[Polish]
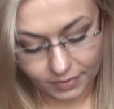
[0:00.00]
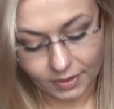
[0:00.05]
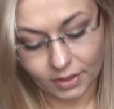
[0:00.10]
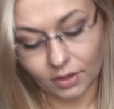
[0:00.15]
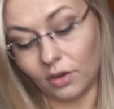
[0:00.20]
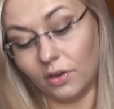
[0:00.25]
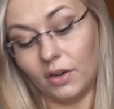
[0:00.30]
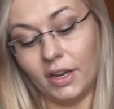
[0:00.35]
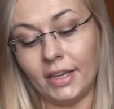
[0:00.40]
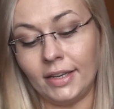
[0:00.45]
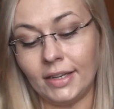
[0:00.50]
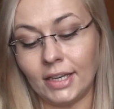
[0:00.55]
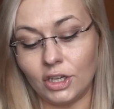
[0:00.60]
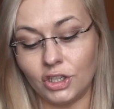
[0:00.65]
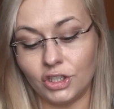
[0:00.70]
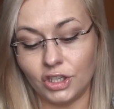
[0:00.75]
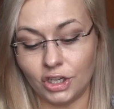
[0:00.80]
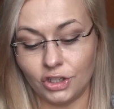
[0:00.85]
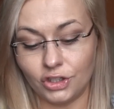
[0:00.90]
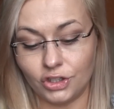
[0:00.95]
Kolejna
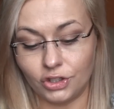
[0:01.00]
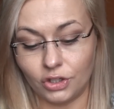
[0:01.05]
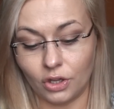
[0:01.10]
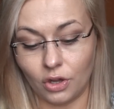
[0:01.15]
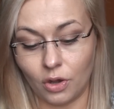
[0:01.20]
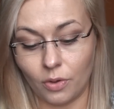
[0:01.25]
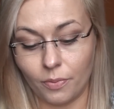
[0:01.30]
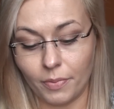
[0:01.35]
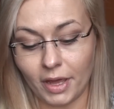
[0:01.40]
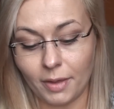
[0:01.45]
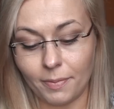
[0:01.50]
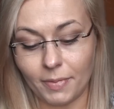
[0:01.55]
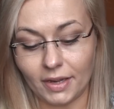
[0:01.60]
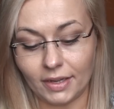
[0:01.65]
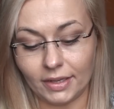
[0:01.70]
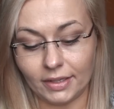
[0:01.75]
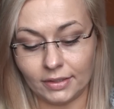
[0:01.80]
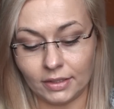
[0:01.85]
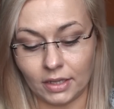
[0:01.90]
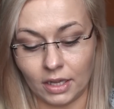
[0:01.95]
rzecz to
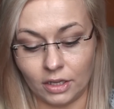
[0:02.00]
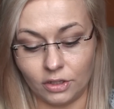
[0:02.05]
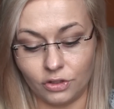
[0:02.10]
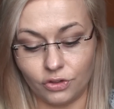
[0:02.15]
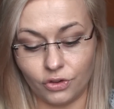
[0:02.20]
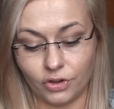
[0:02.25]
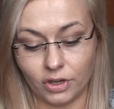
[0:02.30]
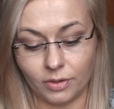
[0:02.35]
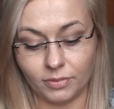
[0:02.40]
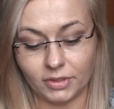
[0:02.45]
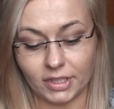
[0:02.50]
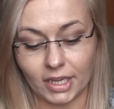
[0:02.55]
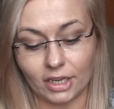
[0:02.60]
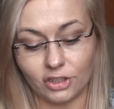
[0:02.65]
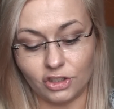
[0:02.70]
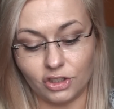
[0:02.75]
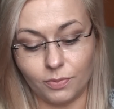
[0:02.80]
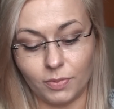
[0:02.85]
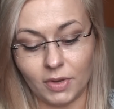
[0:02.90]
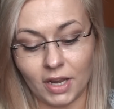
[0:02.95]
Maybelline Dream
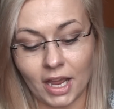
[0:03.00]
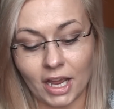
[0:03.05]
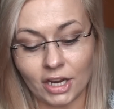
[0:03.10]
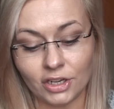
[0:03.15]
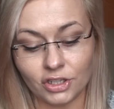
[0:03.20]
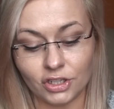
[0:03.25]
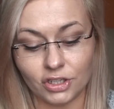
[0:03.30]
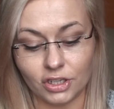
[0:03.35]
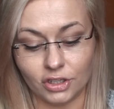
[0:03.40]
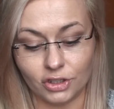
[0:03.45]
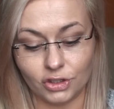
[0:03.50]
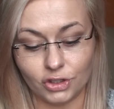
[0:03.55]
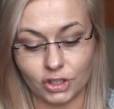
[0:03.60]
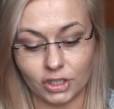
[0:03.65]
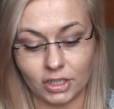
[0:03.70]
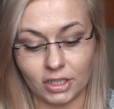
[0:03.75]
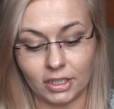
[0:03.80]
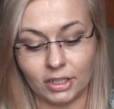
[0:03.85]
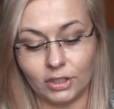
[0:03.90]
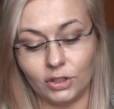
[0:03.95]
Touch Blush,
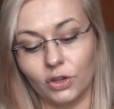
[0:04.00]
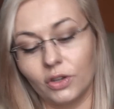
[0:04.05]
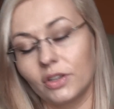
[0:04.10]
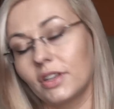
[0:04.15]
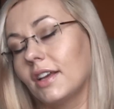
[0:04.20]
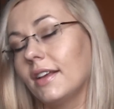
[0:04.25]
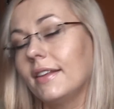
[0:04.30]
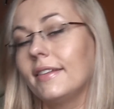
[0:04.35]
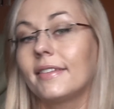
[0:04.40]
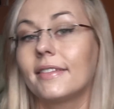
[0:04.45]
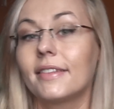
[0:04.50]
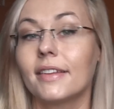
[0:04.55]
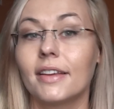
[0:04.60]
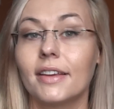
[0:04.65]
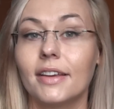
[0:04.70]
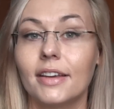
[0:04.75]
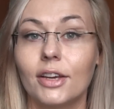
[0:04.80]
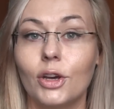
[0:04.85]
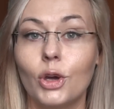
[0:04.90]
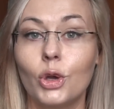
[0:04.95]
czyli to jest
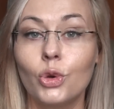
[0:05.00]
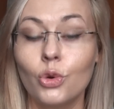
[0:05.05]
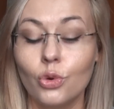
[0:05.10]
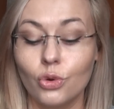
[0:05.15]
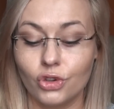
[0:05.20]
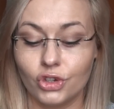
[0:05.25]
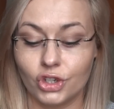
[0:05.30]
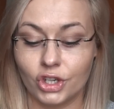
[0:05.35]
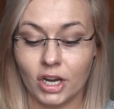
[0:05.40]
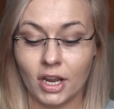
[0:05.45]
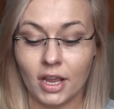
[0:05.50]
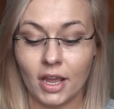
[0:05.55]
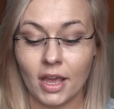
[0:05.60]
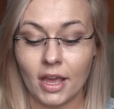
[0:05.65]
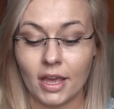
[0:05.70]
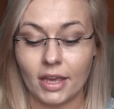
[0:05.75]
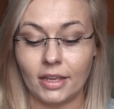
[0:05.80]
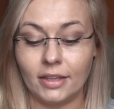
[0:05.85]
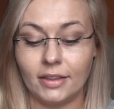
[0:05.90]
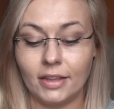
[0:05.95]
e, róż.
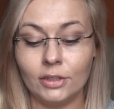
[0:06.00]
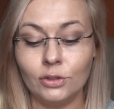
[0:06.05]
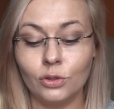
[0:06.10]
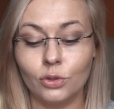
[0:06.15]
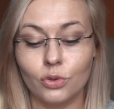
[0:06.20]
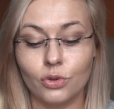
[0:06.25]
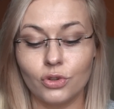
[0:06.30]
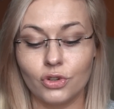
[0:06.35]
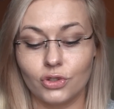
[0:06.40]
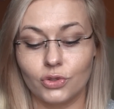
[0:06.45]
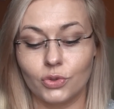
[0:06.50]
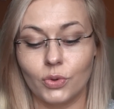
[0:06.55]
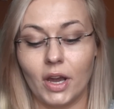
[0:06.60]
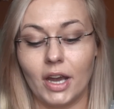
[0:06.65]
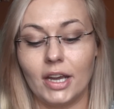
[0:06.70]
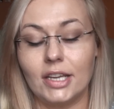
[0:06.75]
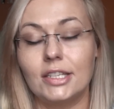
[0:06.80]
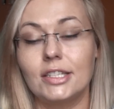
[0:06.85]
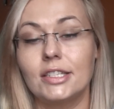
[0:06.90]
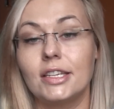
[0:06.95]
I ten róż,
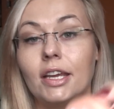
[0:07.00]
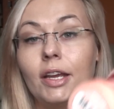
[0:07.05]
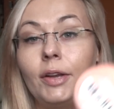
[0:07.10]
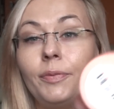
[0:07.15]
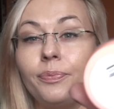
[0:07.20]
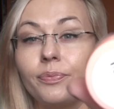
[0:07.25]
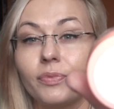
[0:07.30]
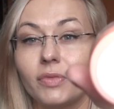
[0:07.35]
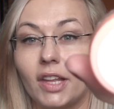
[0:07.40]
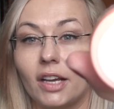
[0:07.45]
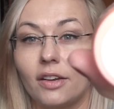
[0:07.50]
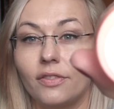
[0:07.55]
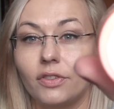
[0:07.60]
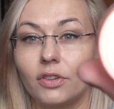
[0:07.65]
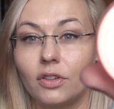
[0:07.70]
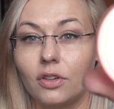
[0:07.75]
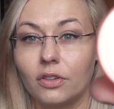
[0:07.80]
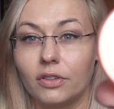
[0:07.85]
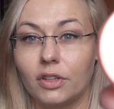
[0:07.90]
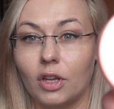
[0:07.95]
słuchajcie, tak
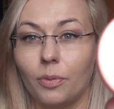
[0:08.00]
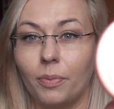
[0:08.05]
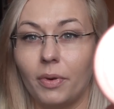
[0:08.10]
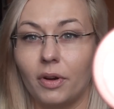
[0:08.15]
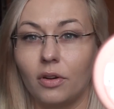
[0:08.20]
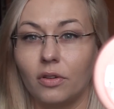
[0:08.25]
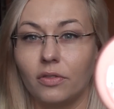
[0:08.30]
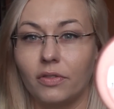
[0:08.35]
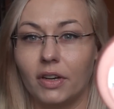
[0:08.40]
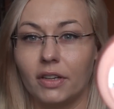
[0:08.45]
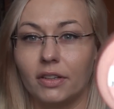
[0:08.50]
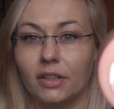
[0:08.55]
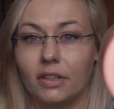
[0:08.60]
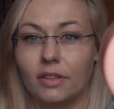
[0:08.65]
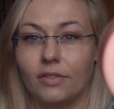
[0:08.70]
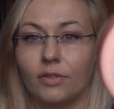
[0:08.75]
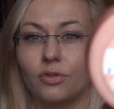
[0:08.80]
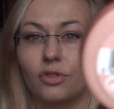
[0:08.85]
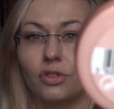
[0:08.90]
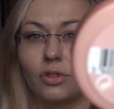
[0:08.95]
wygląda opakowanie,
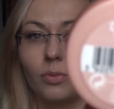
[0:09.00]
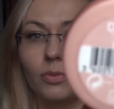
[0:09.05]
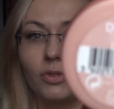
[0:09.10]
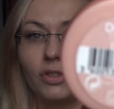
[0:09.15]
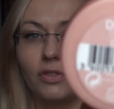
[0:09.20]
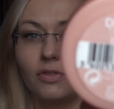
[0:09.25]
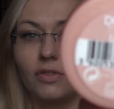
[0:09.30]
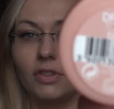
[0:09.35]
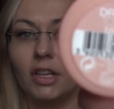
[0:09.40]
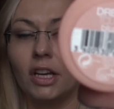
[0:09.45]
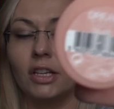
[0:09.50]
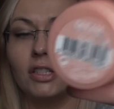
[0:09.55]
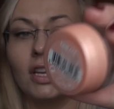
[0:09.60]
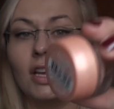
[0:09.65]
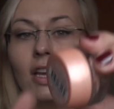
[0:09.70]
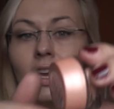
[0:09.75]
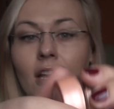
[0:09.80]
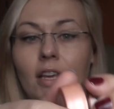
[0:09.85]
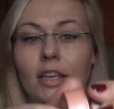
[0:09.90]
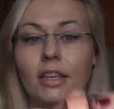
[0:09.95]
nie wiem czy to będzie widać.
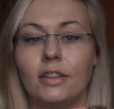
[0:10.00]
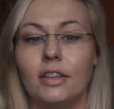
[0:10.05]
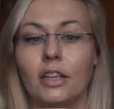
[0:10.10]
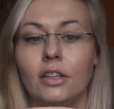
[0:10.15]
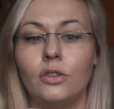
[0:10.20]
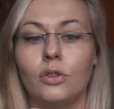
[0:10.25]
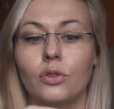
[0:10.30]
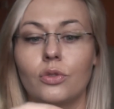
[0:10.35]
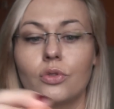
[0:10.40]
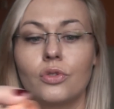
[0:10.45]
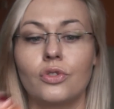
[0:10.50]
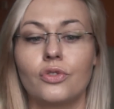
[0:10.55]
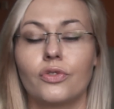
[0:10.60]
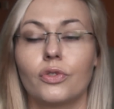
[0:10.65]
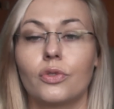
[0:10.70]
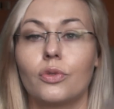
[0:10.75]
I ten róż w